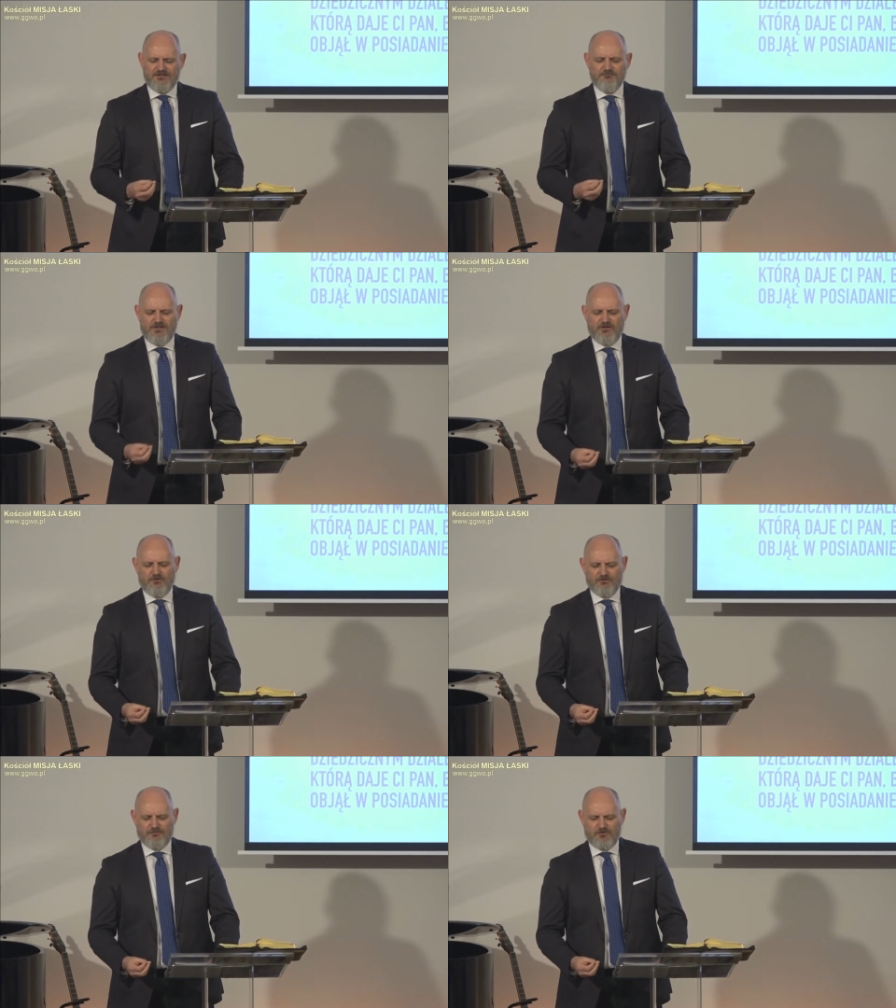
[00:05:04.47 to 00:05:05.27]
imieniu o
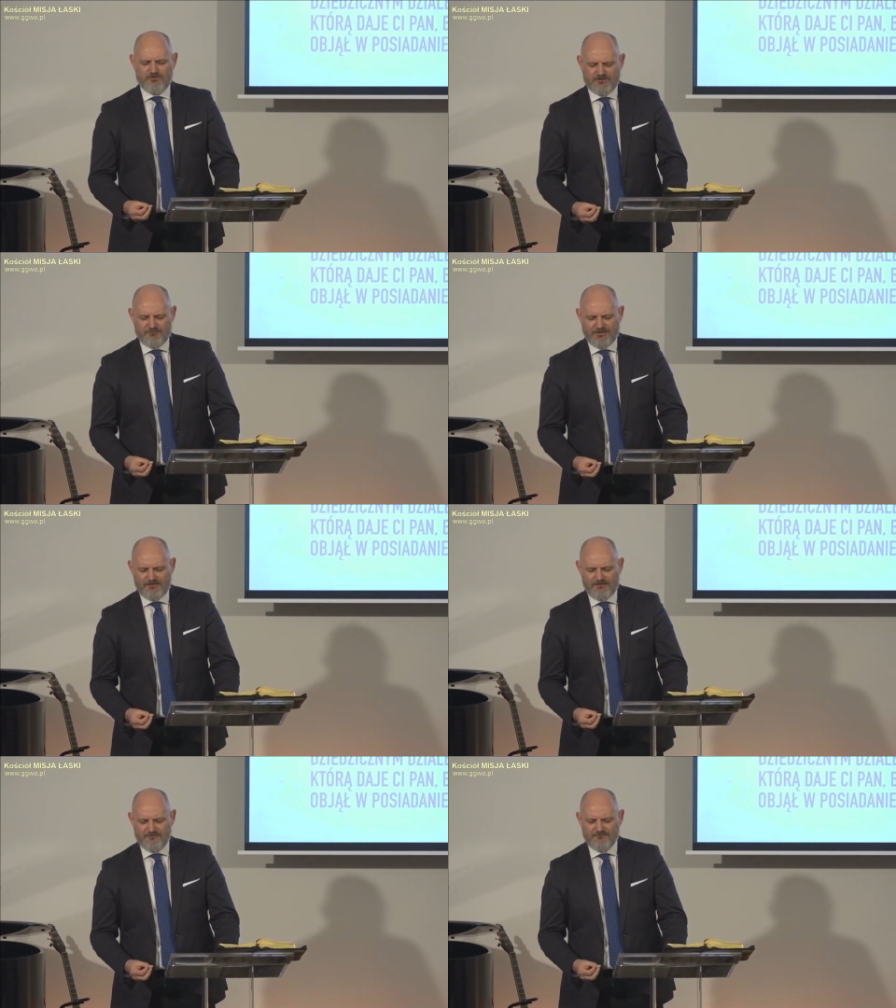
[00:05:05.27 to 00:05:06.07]
to proszę,
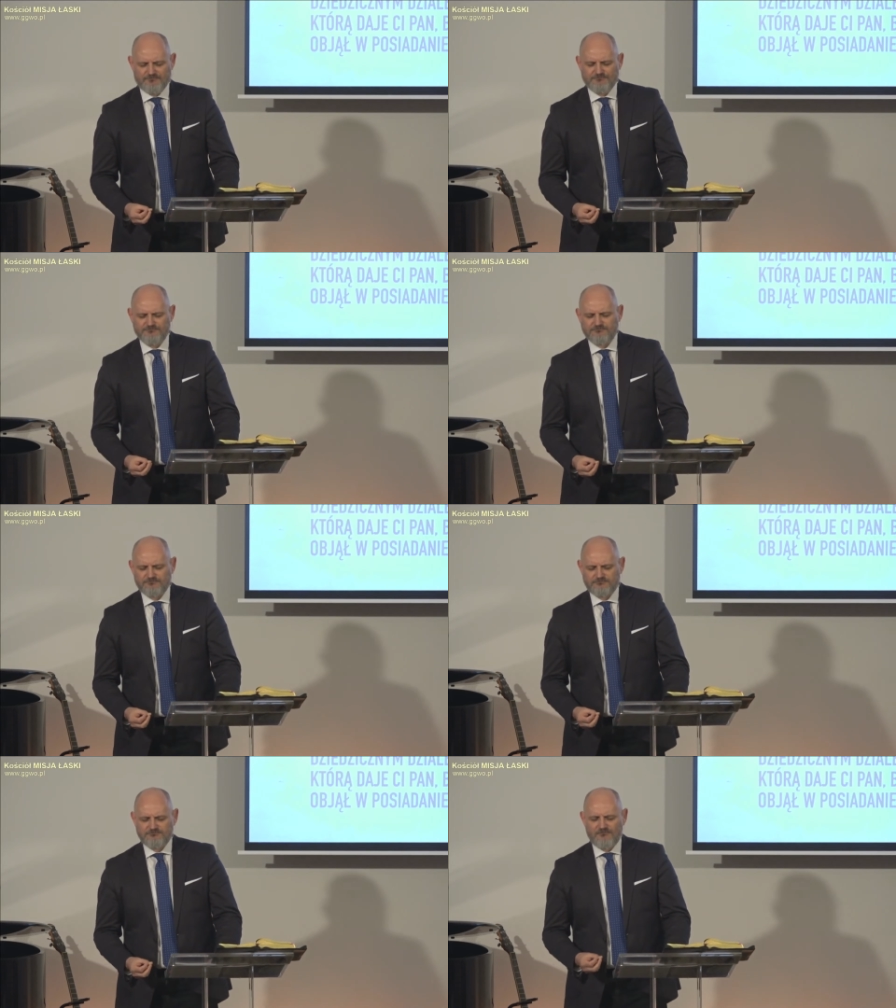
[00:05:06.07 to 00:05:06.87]
Panie.
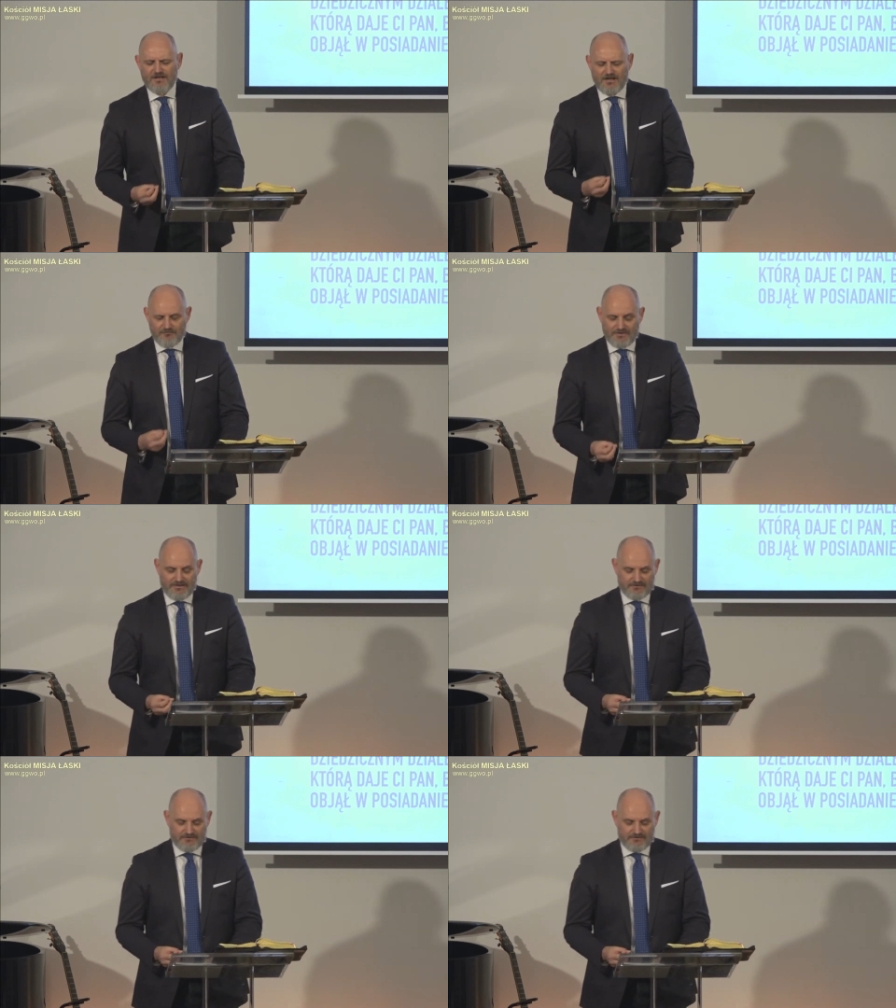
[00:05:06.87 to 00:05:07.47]
Amen.